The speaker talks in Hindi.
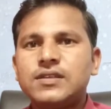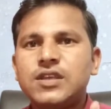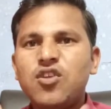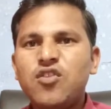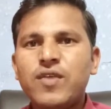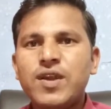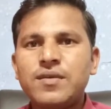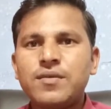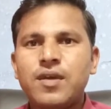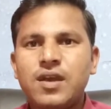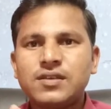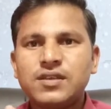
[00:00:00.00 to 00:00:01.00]

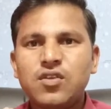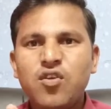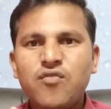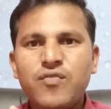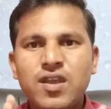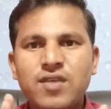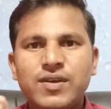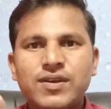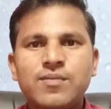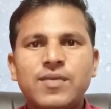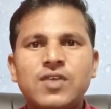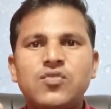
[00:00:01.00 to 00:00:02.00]
सिल्वर सिल्वर प्ले
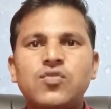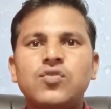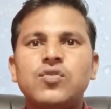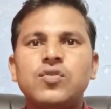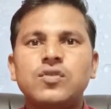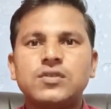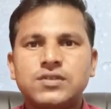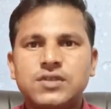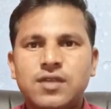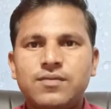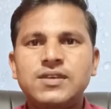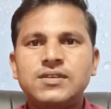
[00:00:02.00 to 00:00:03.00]
बटम का जो
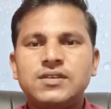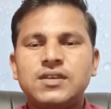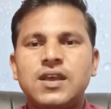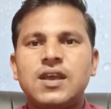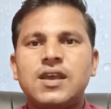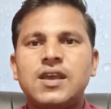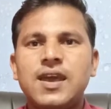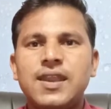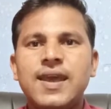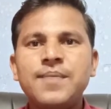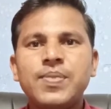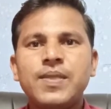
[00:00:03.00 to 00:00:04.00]
सर्विस केयर
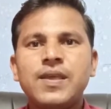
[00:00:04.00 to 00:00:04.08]
है